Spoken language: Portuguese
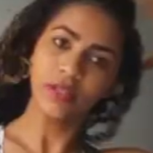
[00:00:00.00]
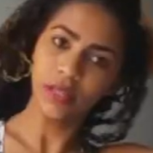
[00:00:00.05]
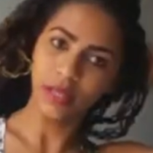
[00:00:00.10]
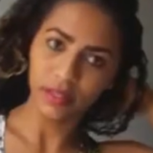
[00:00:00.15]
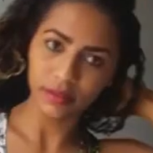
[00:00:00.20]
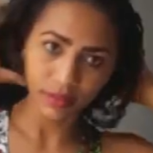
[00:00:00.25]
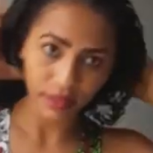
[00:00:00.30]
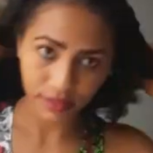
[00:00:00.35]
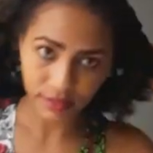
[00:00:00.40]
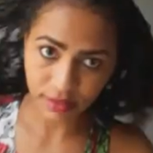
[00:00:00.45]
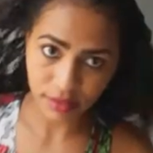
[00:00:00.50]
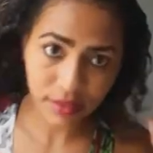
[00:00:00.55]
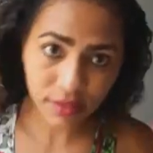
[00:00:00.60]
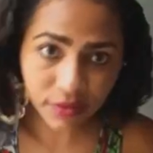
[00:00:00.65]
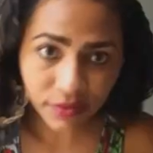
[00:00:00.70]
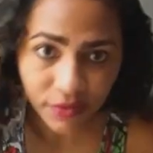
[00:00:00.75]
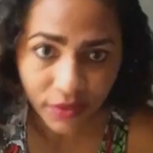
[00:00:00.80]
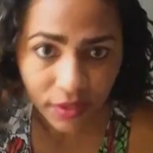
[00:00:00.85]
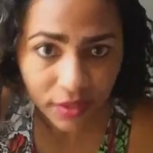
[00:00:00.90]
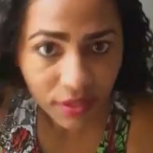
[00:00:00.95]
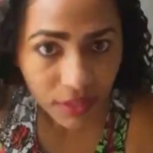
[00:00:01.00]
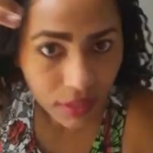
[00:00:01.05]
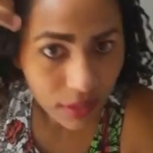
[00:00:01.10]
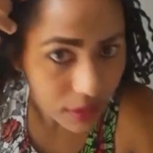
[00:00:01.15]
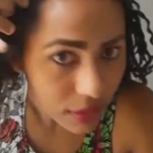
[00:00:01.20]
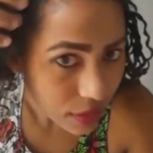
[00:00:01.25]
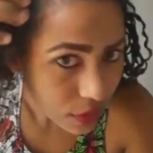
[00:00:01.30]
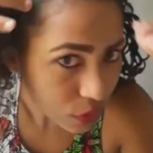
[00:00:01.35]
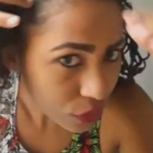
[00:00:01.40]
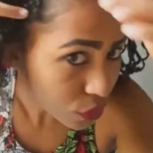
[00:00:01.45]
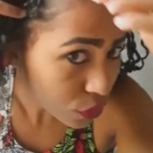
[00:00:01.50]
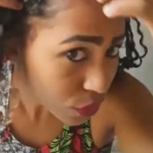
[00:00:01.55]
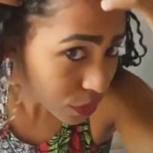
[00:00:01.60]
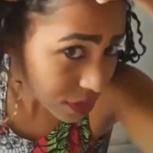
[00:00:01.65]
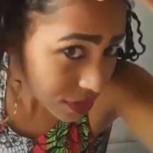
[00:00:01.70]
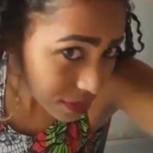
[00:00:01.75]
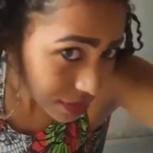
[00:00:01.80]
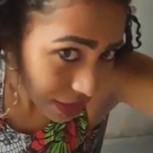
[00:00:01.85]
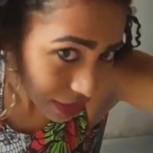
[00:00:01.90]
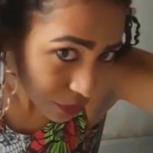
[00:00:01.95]
tirar até esses frizz aqui, que eu
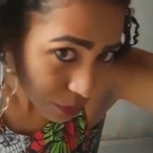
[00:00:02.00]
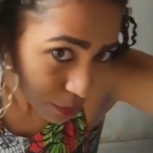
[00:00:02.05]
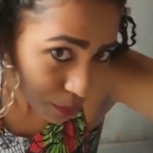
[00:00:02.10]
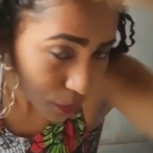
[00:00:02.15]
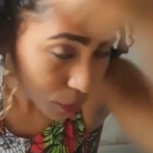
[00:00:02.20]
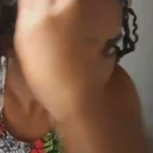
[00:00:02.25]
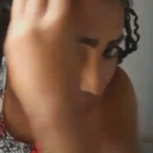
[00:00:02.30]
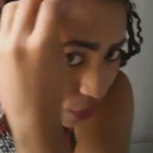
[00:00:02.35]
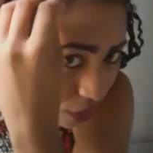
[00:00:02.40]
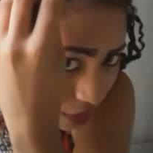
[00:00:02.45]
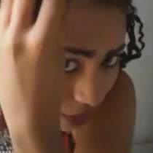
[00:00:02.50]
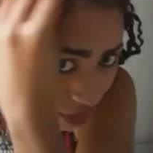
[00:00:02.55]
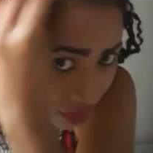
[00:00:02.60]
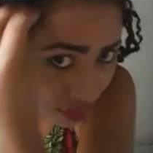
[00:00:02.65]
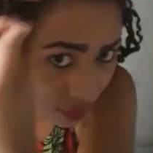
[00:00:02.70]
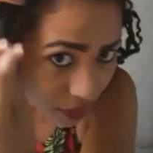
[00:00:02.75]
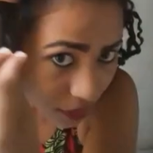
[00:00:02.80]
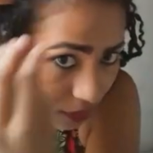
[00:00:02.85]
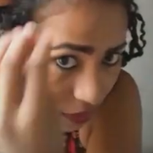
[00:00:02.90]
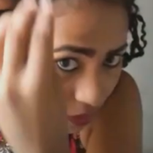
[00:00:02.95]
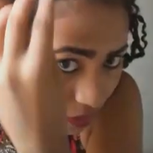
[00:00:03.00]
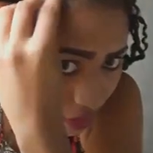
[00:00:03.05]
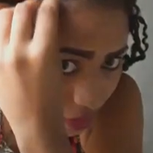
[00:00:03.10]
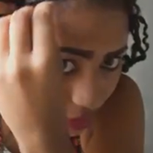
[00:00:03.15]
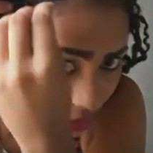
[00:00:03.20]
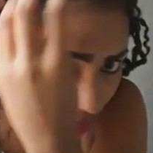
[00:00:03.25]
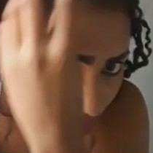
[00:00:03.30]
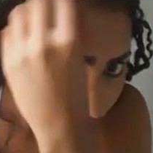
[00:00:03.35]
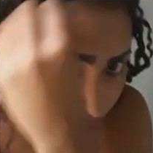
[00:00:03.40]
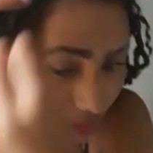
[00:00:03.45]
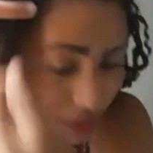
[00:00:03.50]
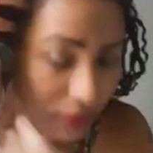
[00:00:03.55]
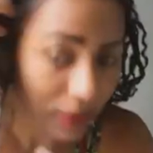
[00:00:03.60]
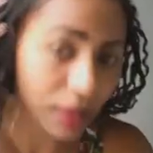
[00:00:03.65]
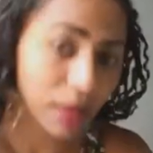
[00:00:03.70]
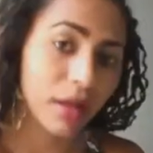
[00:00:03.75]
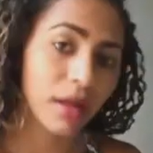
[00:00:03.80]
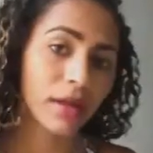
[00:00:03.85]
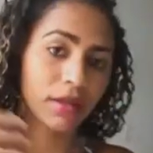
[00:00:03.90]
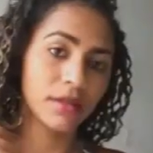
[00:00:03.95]
tô até com um pouco aqui, ó,
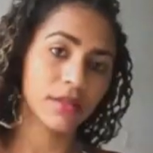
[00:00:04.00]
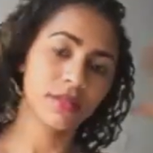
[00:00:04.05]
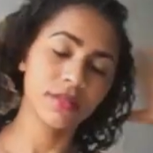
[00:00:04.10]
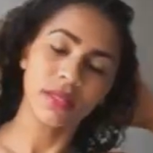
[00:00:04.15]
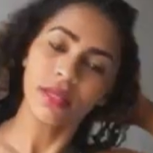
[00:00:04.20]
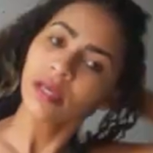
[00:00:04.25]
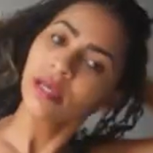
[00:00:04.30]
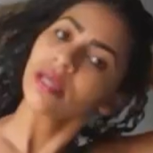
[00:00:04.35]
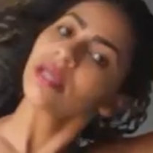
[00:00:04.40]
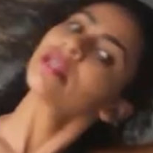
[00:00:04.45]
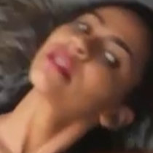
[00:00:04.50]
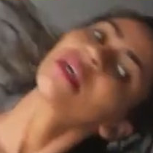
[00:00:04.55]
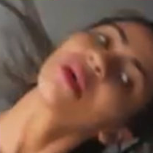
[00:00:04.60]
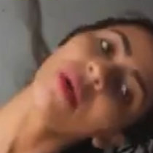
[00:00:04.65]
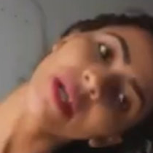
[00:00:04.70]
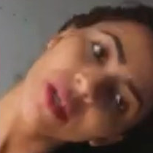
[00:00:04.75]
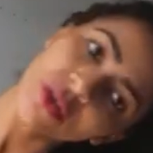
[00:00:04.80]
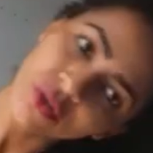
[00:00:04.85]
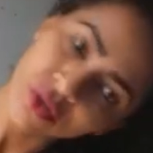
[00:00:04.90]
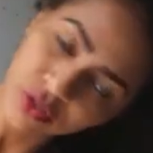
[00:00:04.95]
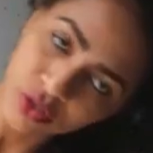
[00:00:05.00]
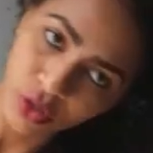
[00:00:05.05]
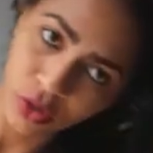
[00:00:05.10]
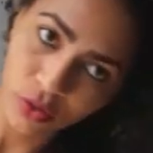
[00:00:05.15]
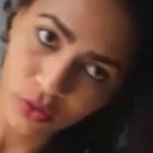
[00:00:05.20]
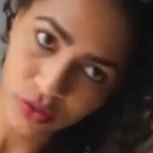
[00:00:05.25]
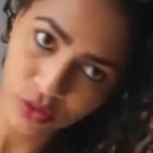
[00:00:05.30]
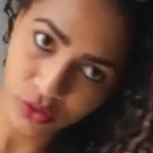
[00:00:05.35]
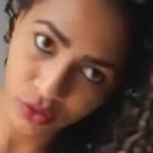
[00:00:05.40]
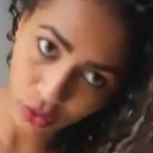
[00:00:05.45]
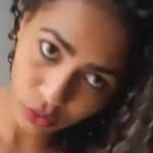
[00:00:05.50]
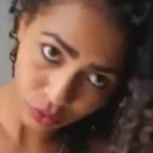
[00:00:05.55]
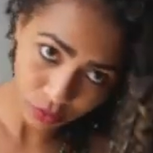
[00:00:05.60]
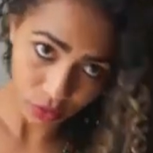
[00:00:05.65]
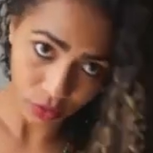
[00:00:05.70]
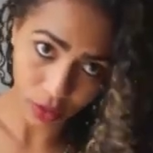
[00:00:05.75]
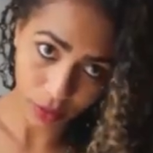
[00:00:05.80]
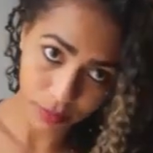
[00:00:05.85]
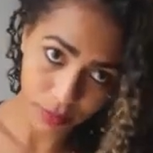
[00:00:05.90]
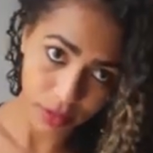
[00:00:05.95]
na raiz. Então aí eu sol,
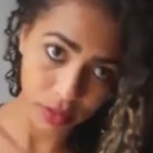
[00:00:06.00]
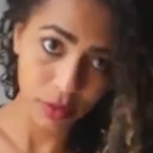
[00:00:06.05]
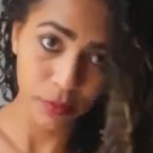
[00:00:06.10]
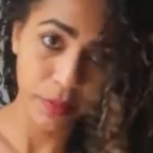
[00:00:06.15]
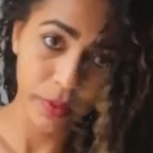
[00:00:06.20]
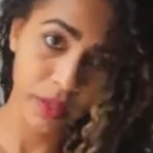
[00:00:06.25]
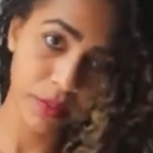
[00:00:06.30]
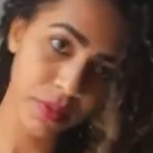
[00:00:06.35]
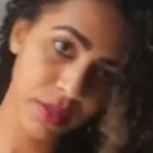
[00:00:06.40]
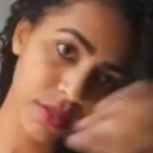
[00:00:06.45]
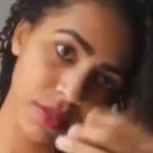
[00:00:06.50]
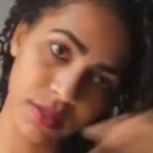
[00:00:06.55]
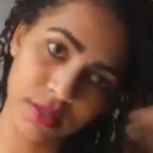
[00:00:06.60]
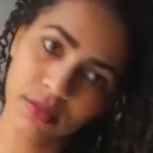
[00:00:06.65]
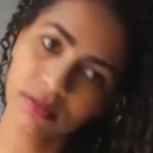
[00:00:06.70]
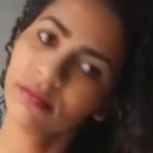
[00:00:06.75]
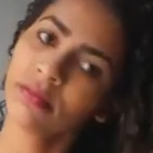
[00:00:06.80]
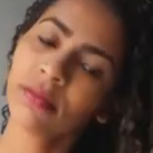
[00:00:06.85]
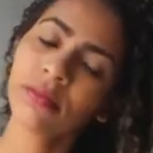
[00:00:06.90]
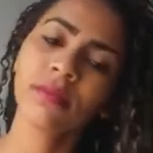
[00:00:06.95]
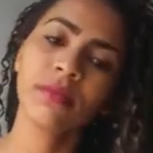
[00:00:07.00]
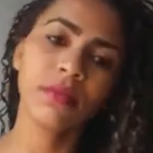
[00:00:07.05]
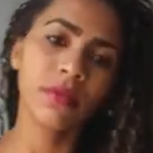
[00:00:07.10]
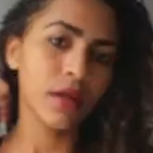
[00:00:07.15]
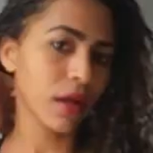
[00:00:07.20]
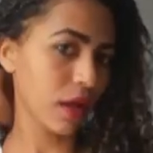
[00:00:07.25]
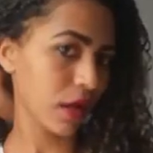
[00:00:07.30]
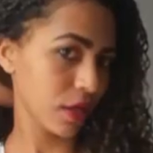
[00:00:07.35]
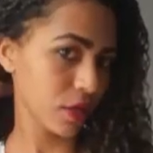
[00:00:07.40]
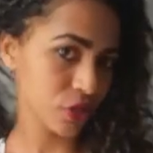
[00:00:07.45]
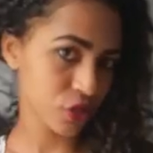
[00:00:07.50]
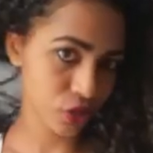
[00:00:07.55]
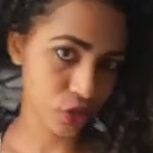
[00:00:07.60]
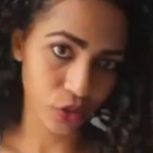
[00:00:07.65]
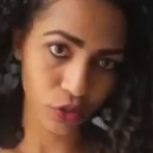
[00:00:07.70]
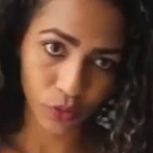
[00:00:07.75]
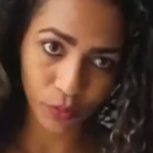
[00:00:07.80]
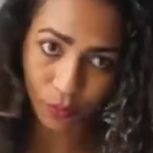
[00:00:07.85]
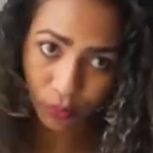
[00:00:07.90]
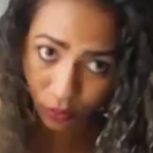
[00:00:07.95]
solto meu cabelo pela manhã, aí
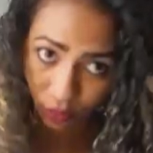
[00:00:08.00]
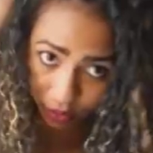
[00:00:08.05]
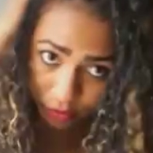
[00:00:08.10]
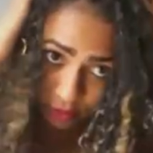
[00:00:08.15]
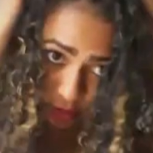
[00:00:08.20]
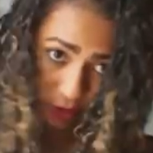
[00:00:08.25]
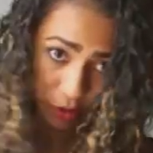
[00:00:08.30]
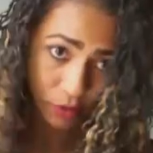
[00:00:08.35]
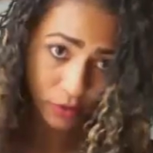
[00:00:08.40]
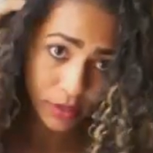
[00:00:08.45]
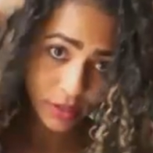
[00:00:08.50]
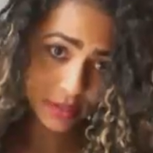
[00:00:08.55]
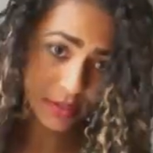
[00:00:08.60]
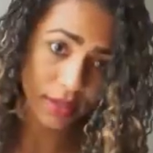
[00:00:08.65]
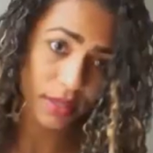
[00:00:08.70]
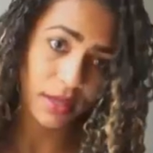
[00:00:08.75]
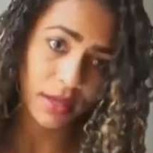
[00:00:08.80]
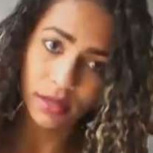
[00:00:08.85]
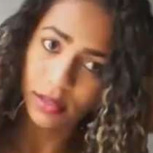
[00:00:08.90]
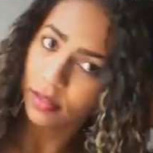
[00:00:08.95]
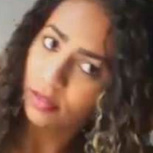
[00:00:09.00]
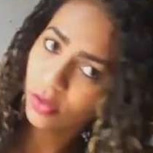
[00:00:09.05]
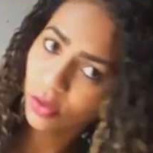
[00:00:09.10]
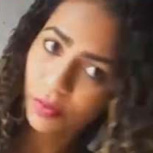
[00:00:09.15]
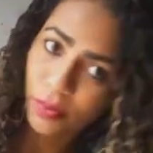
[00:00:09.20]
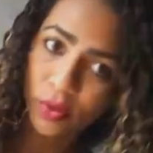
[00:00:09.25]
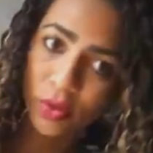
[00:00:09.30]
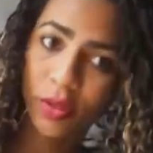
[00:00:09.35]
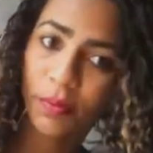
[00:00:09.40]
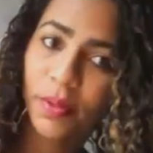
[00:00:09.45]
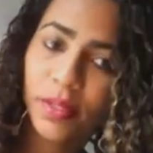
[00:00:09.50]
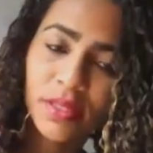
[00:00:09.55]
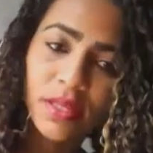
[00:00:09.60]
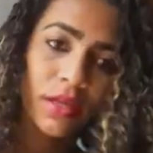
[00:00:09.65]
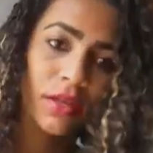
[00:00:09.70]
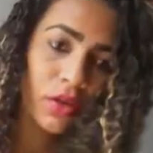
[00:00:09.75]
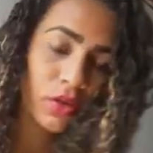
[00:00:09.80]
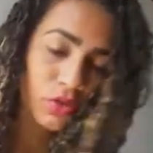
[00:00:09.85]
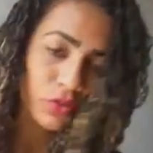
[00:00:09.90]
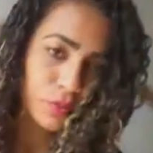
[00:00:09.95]
jogo pro lado que eu quiser e tô pronta
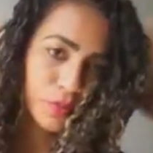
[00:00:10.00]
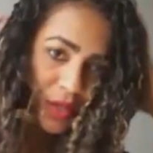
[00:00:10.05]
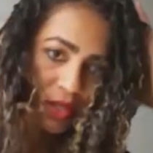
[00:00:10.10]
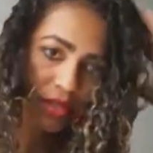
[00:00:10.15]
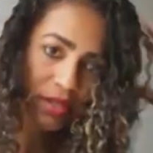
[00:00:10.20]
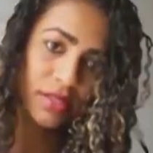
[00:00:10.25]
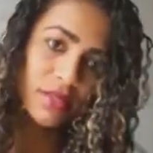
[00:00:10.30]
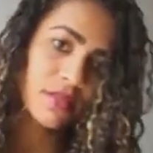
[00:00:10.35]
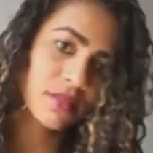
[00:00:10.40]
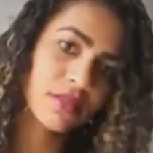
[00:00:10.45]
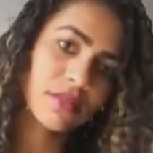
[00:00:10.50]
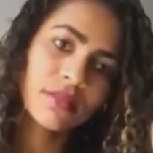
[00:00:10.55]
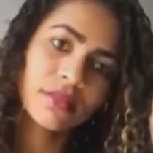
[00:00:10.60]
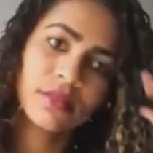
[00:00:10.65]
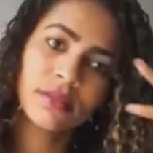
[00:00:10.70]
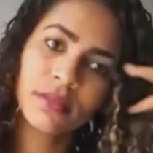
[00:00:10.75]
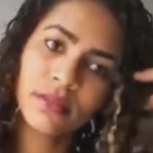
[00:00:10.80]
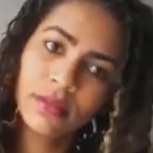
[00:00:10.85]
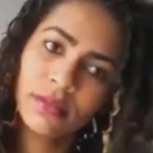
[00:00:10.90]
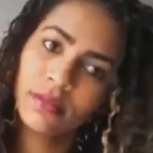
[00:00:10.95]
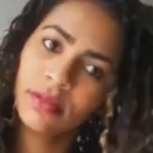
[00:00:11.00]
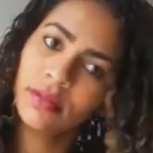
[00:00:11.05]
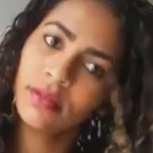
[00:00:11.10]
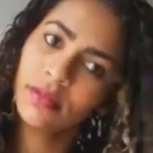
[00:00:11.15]
para sair, ó. Não precisa